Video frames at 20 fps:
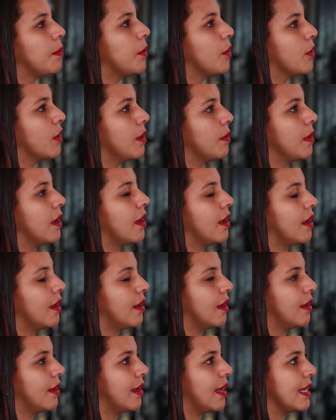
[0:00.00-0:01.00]
a programa,
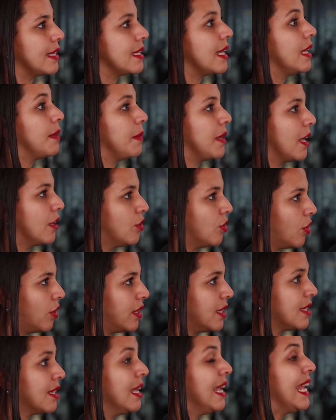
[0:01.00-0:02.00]
a, as
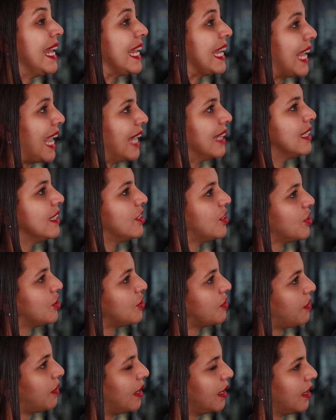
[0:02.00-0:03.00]
eliminatórias e cada dia
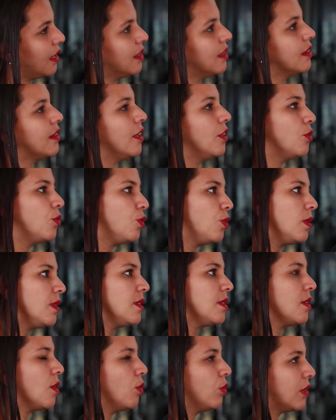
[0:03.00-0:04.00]
diferente tem
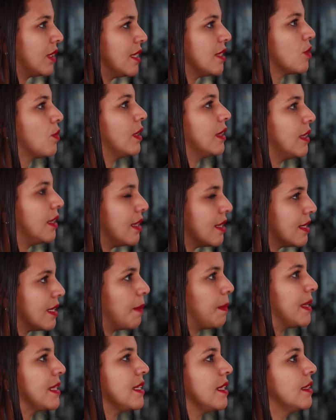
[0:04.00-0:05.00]
duas ou três quadrilhas se
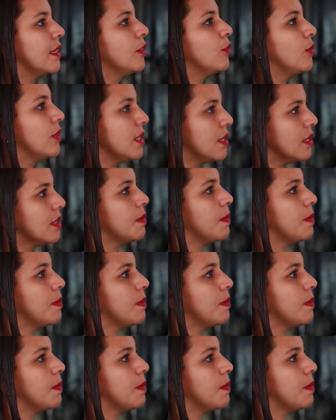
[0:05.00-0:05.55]
apresentando nesse